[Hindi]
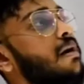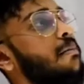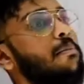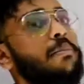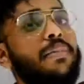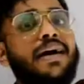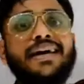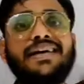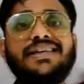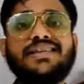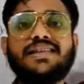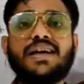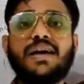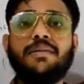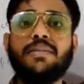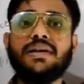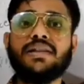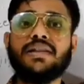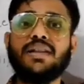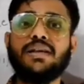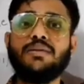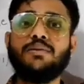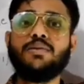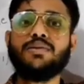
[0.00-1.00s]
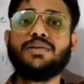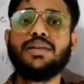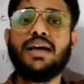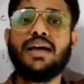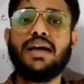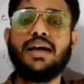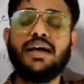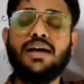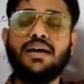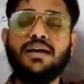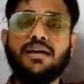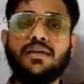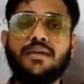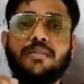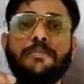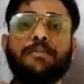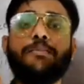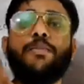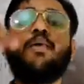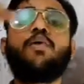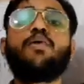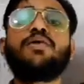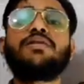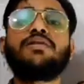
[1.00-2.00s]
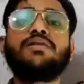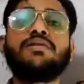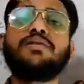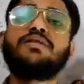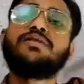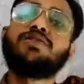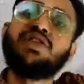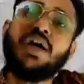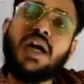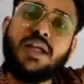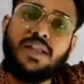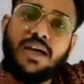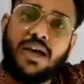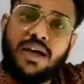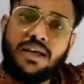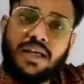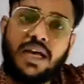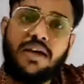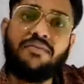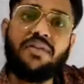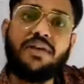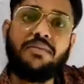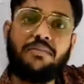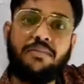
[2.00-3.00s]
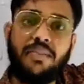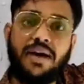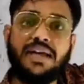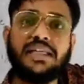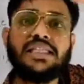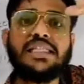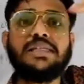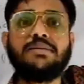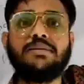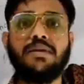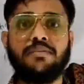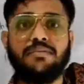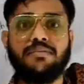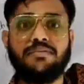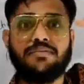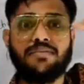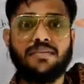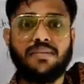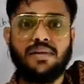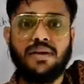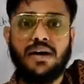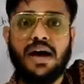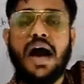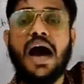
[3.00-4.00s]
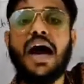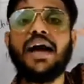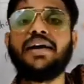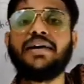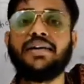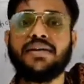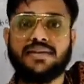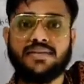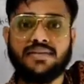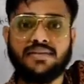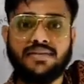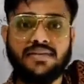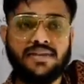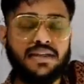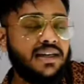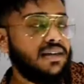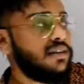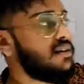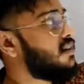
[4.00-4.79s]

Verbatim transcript: मैग्स का मतलब होता है बहुत ज़्यादा या फिर मैग्जिमम हायर ठीक